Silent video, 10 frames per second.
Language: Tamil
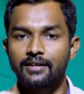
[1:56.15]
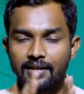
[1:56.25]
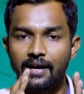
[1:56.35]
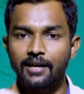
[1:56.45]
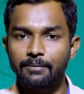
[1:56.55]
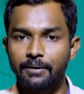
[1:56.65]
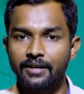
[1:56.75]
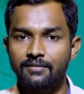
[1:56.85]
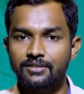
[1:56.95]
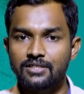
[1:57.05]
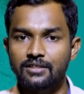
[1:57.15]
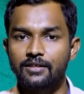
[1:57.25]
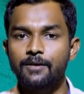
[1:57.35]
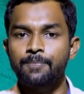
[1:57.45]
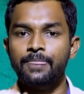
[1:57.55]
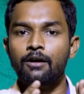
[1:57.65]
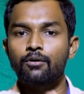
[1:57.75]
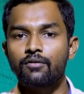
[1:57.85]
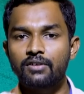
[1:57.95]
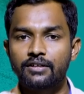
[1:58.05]
இதை அடிப்படையாக வச்சுக்கிட்டு
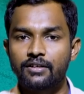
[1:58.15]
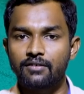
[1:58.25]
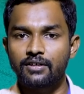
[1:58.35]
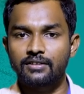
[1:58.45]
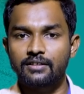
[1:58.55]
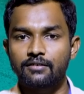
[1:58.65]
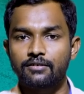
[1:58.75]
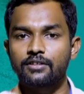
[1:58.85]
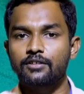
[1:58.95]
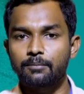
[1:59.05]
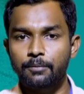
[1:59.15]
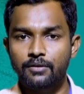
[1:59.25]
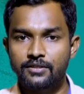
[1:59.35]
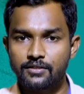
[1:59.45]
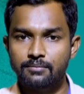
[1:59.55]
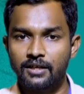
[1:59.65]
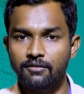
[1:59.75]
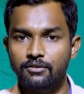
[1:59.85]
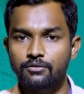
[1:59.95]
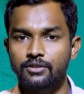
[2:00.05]
கோவில் நிர்வாகத்தினர் வந்து இந்த போலீஸ்க்கும்
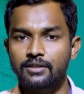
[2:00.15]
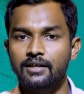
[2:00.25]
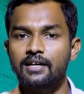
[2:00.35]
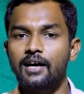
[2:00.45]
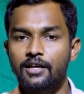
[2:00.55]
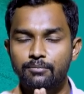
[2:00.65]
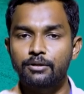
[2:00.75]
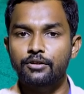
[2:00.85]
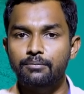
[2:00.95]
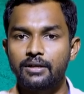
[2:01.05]
தகவல் கொடுத்துருக்காங்க அது மட்டும்